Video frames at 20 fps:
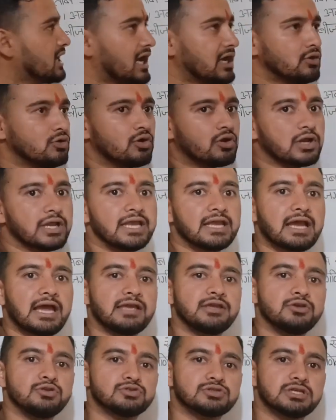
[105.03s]
की आयु और एक
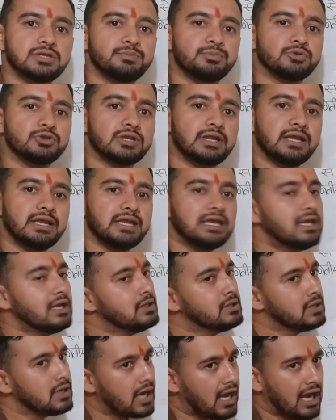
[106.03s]
आएगी उसकी पुत्री की
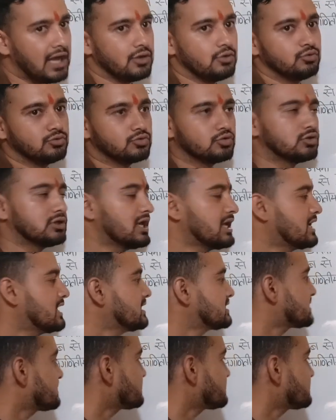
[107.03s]
आयु तो देखिए